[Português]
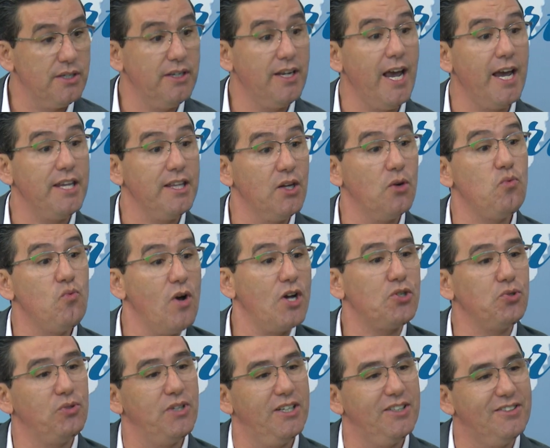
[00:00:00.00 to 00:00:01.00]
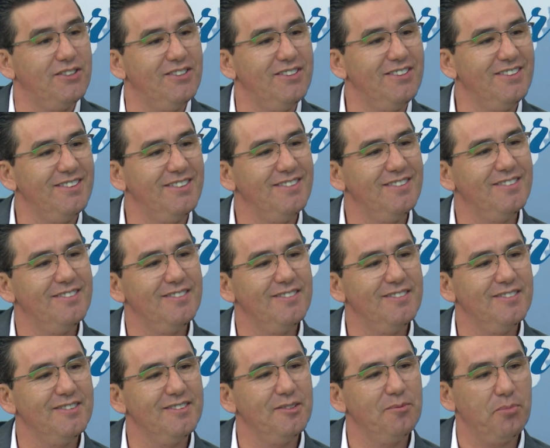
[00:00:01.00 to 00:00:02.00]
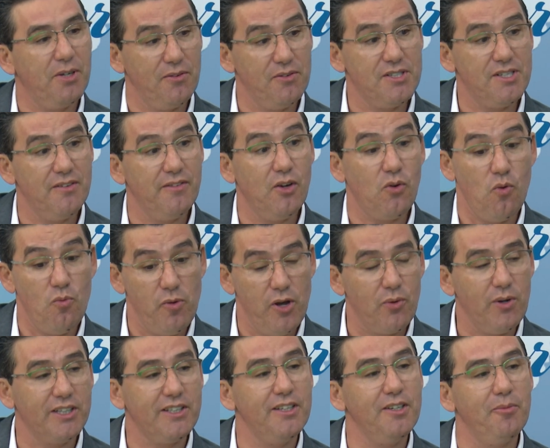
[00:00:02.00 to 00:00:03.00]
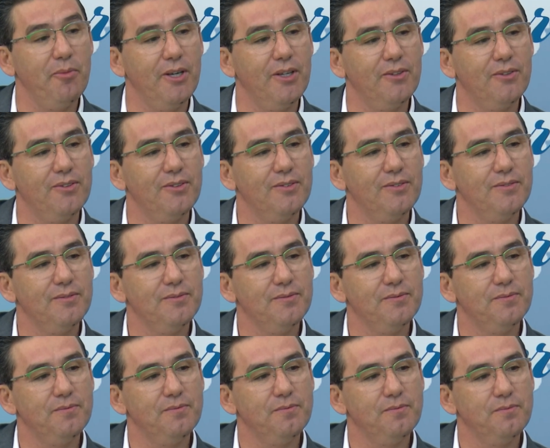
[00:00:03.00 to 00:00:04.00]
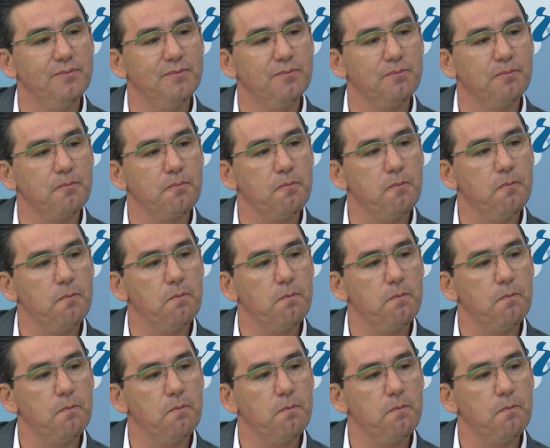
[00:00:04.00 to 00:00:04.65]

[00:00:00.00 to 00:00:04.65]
e ainda um ajudante, para você ver como era o atendimento. E hoje lá